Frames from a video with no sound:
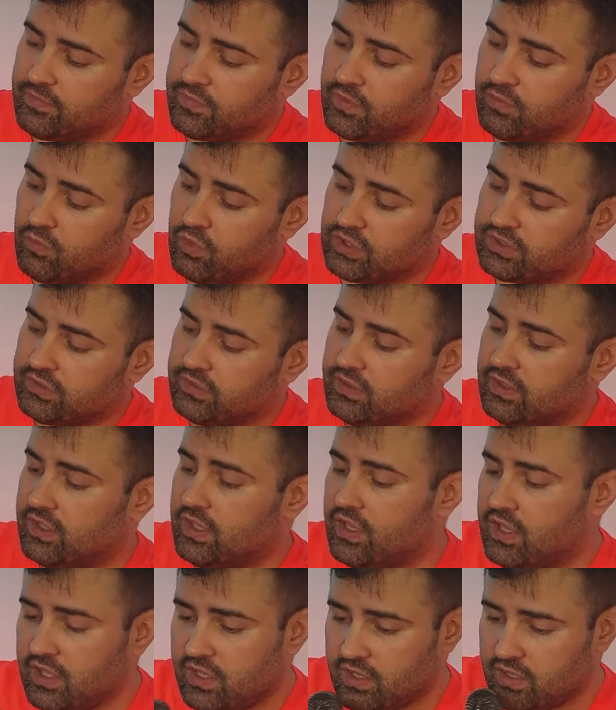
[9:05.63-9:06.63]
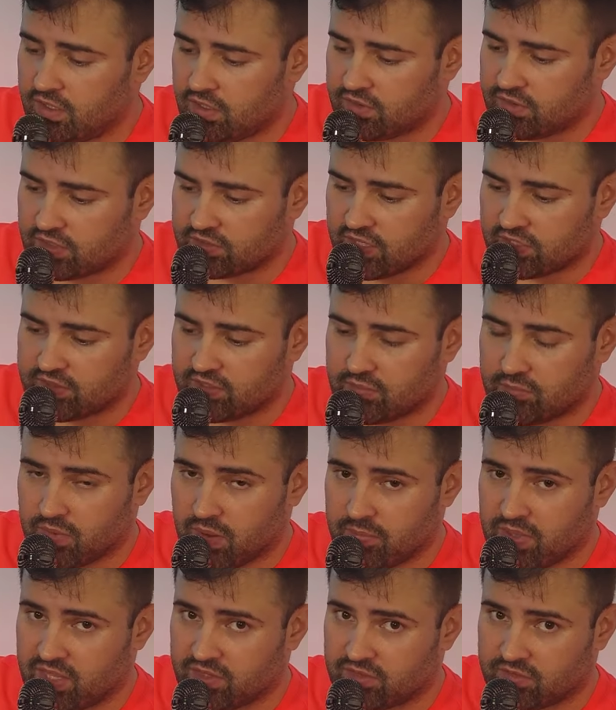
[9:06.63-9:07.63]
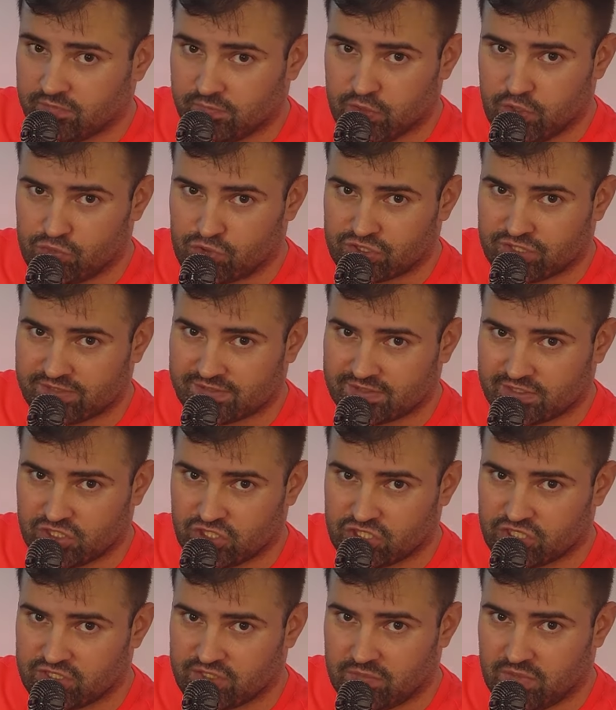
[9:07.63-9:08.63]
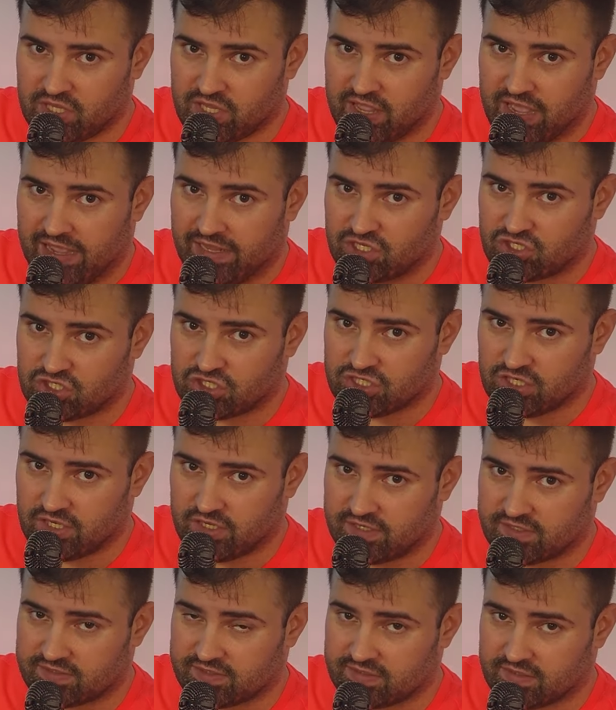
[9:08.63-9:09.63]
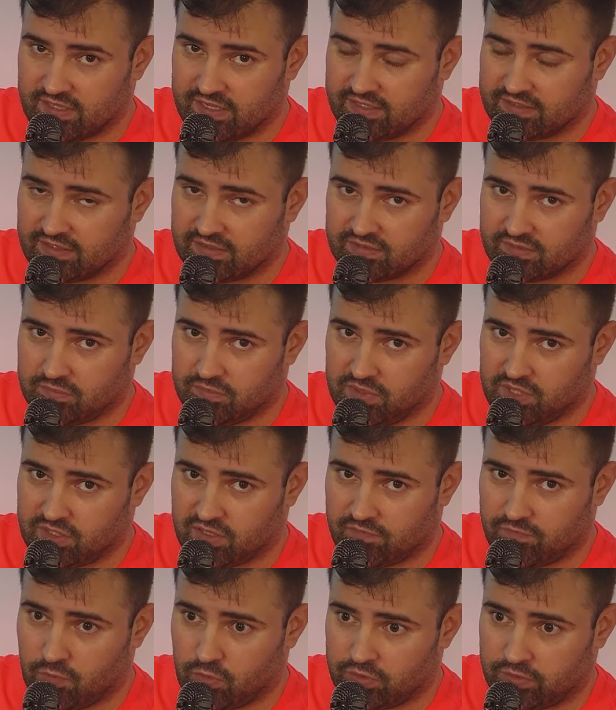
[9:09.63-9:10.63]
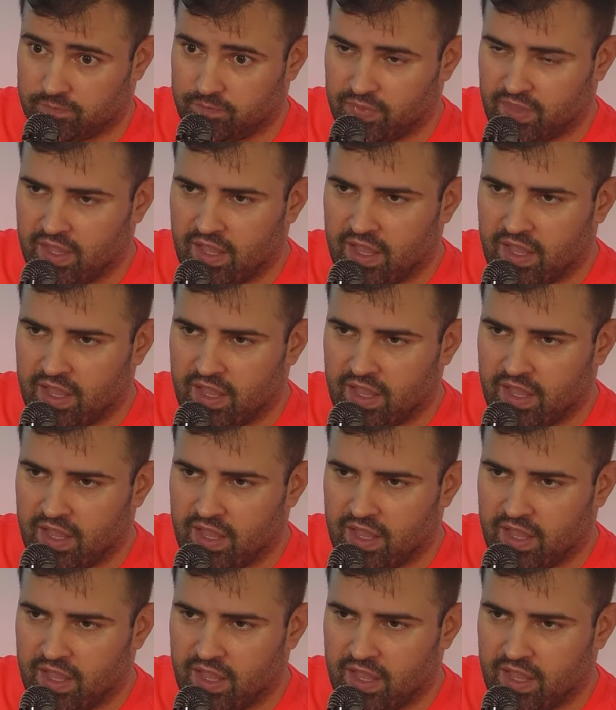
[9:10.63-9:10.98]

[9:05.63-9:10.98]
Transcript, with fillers: Вот. И на данный момент вы уже слышите меня через этот микрофон.